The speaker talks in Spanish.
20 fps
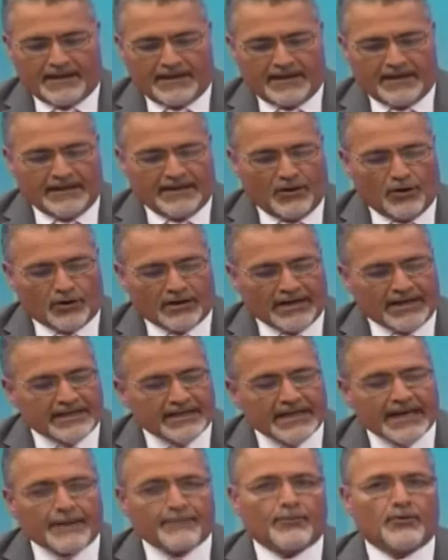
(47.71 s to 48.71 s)
Eh, lo
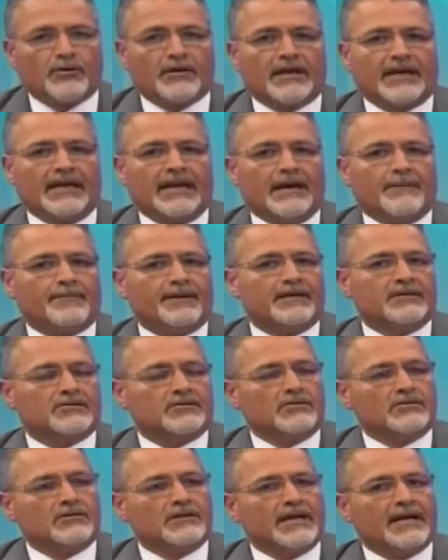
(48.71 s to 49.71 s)
radica porque la
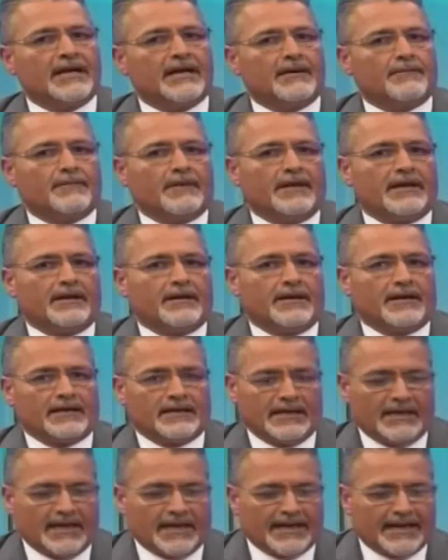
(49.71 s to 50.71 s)
persona eh,
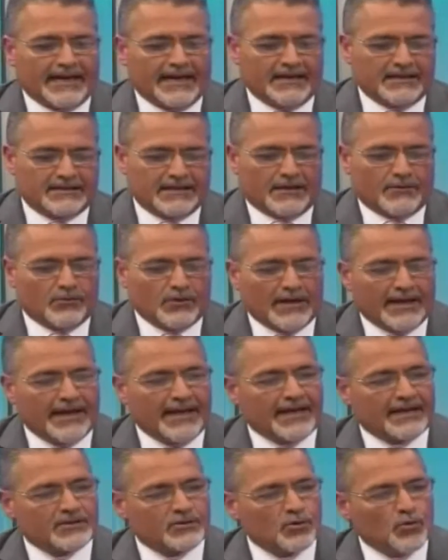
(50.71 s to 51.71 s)
quiere que el
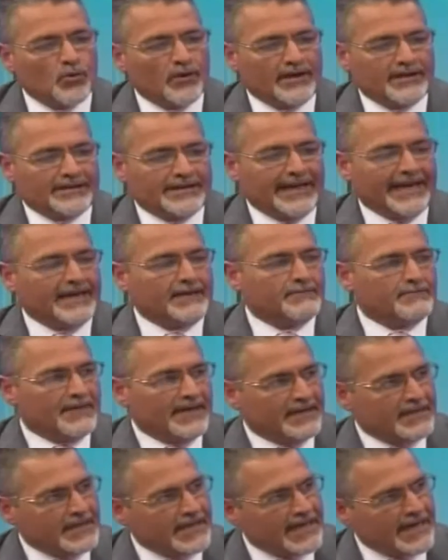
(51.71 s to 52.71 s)
tribunal actúe de
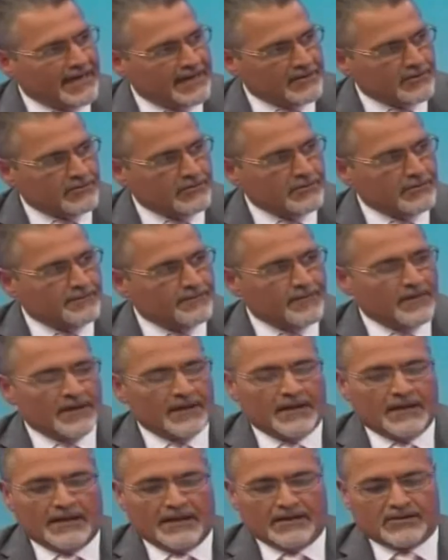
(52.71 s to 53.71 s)
inmediato.
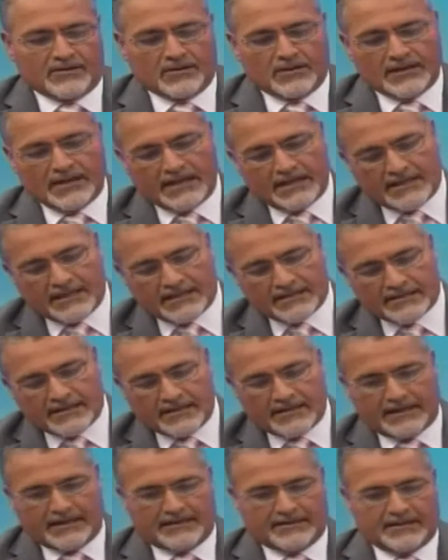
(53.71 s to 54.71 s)
Eso quiere
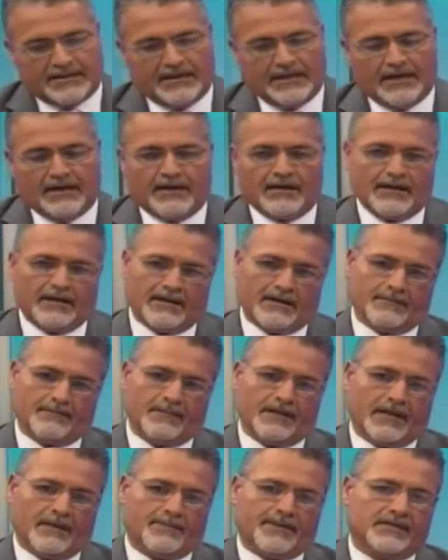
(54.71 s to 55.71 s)
decir que si la,
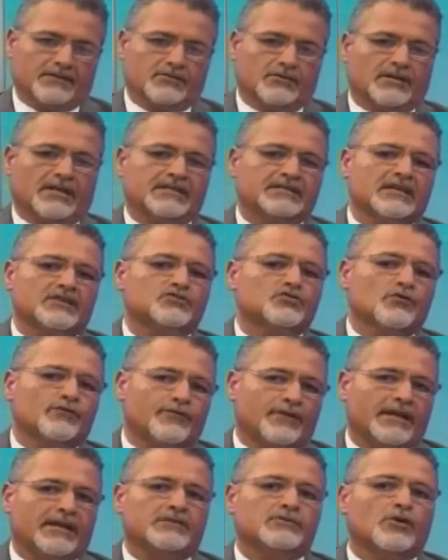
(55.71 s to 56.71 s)
persona está
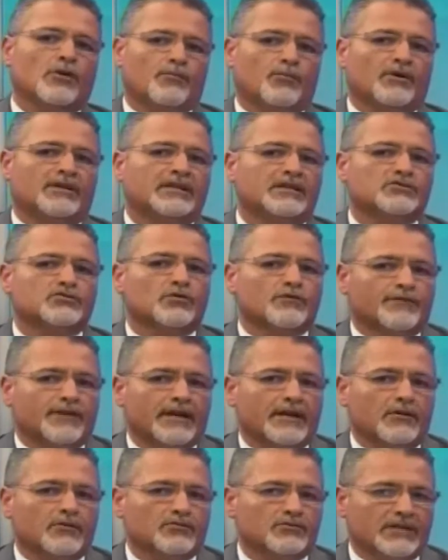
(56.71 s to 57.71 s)
sufriendo, o puede
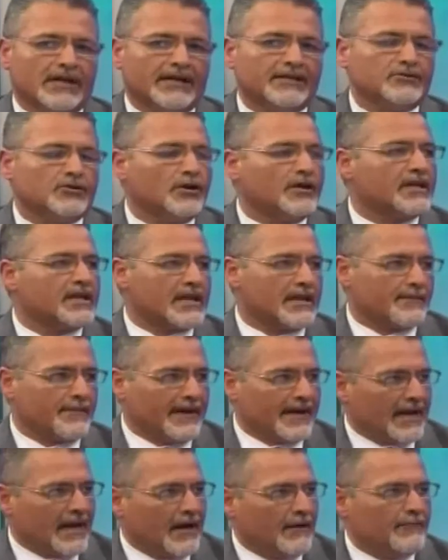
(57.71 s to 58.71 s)
sufrir un daño
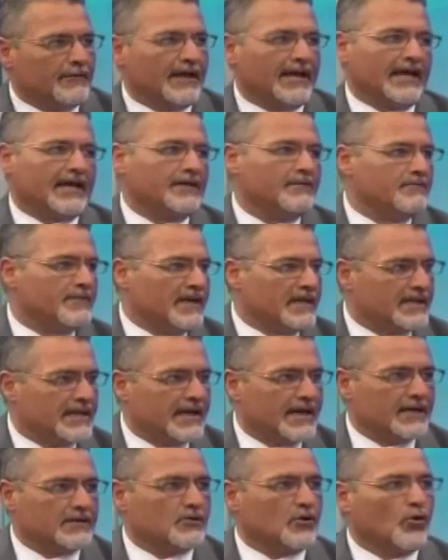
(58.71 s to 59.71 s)
irreparable,
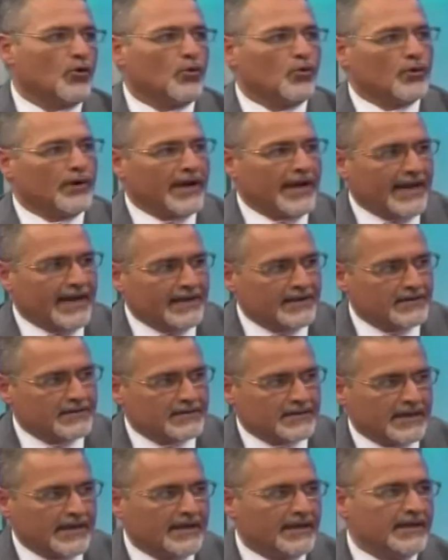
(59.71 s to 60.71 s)
inmediato,
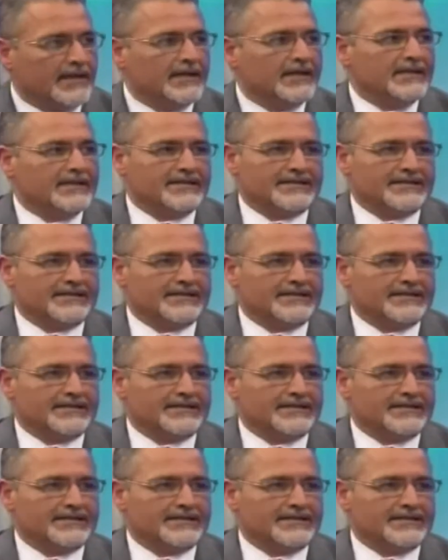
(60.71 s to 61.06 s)
urgente,